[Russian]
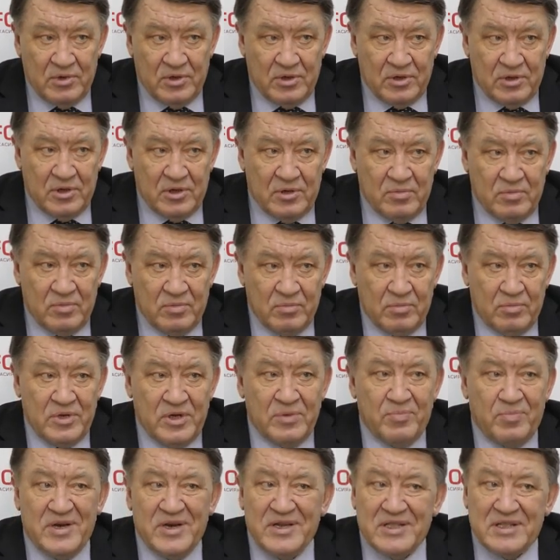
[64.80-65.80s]
Э,
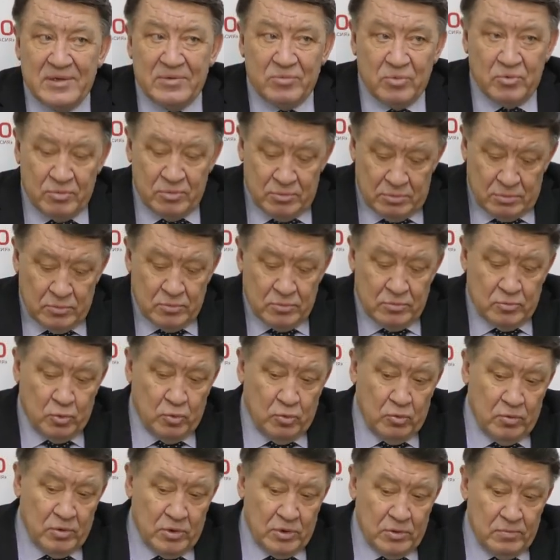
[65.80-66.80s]
мы поэтому
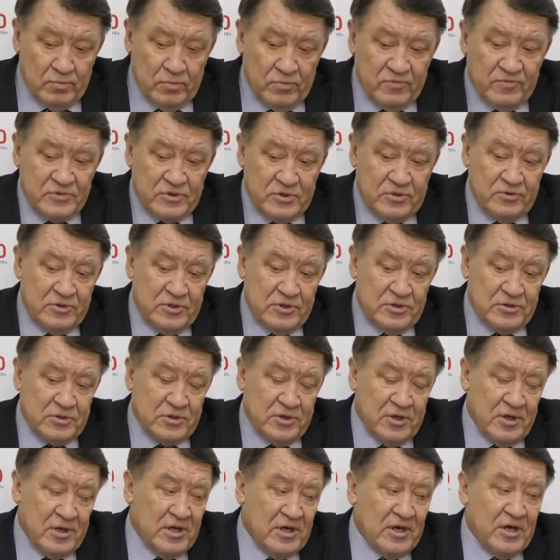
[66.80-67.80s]
ну, в связи
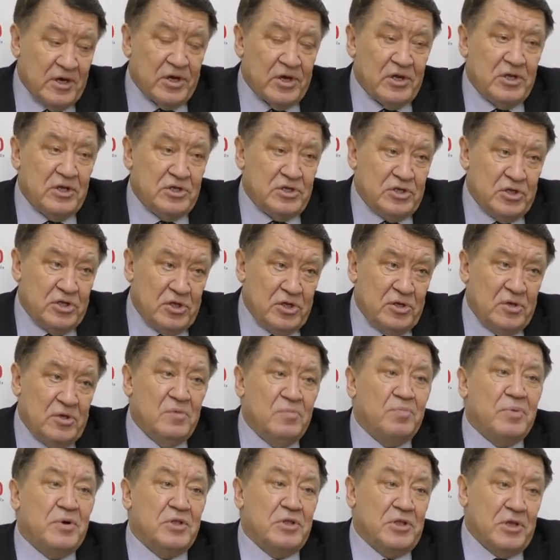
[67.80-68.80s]
с
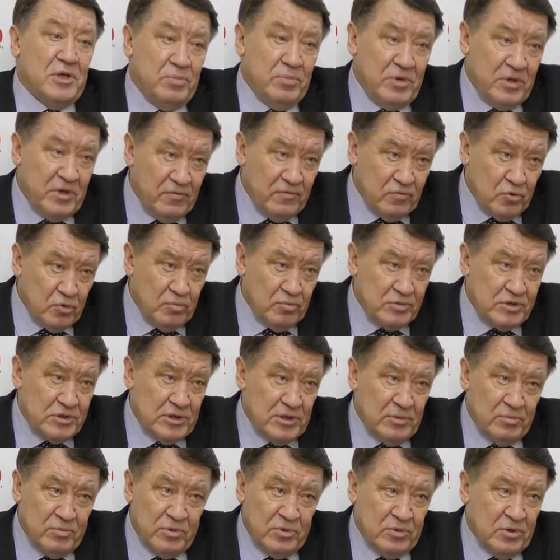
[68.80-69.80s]
ограничениями пандемии в том
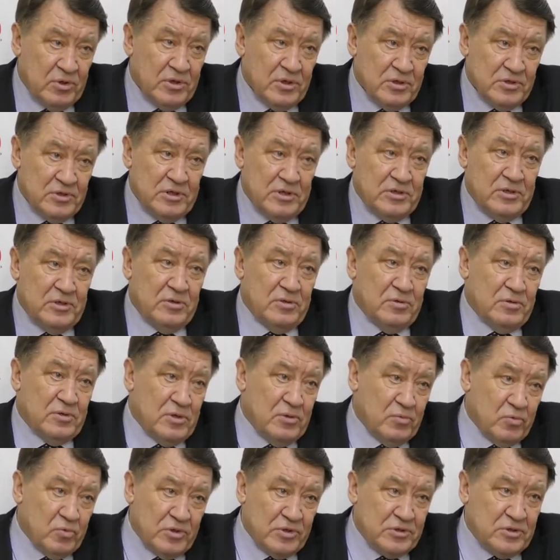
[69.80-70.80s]
числе, мы, кстати,
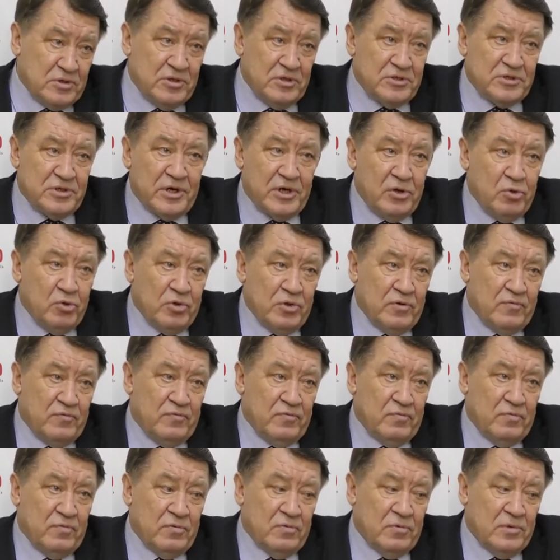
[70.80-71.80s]
там у нас не с
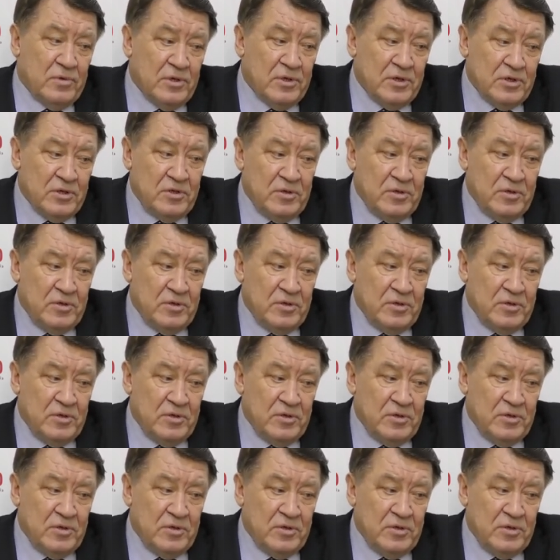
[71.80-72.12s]
районов э,